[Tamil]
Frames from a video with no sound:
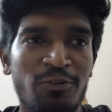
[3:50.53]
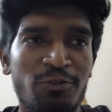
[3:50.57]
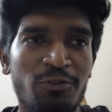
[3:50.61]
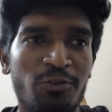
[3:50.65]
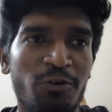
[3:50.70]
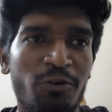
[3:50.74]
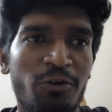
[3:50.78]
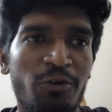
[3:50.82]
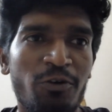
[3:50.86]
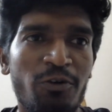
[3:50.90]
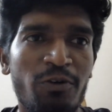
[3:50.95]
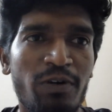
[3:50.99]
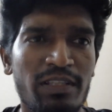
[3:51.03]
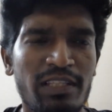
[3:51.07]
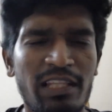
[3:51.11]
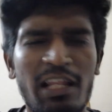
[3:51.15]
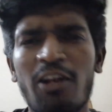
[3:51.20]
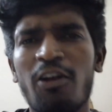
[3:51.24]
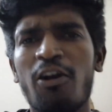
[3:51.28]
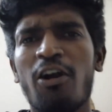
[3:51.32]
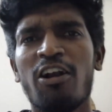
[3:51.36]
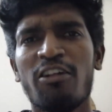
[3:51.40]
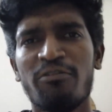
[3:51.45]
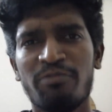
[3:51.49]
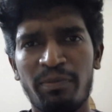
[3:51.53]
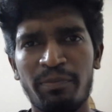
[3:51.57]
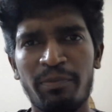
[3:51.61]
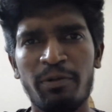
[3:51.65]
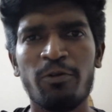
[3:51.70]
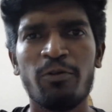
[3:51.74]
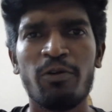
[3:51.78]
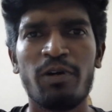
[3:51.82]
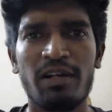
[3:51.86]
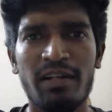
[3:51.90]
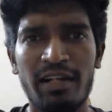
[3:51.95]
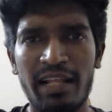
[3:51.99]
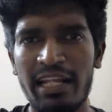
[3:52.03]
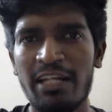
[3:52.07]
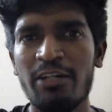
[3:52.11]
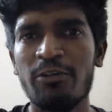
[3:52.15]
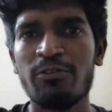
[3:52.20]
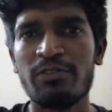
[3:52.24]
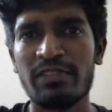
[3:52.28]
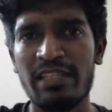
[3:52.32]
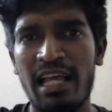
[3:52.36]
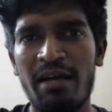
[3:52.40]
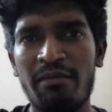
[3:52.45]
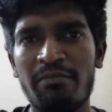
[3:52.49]
ஸோ தேர் லாட் ஆஃப் பீப்புள் ஹூ ஆர் ட்ரைங்
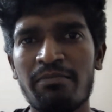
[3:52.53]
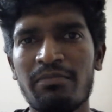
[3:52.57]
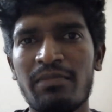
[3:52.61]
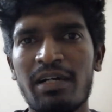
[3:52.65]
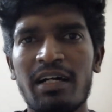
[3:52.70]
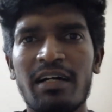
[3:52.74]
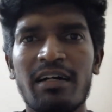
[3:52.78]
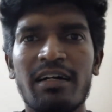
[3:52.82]
டு ஸ்கேம்